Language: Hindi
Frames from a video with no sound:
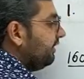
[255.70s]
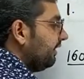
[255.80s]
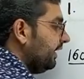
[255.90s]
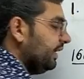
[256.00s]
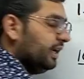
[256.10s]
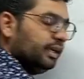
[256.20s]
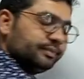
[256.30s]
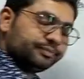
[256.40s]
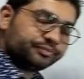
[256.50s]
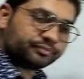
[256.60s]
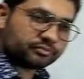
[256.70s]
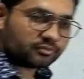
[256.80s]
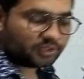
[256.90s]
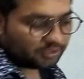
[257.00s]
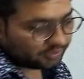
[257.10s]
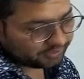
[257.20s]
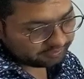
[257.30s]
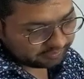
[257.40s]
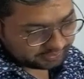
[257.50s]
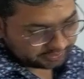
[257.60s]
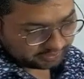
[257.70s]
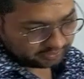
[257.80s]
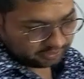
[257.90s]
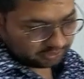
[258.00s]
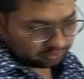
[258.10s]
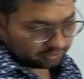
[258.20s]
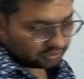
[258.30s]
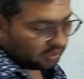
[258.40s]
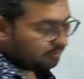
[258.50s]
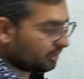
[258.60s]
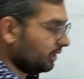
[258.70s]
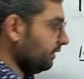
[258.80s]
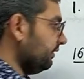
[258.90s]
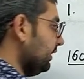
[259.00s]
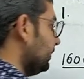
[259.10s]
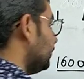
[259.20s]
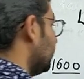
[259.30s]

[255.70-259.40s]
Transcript: डिवाइड है डिवाइड है तो इसका मतलब ये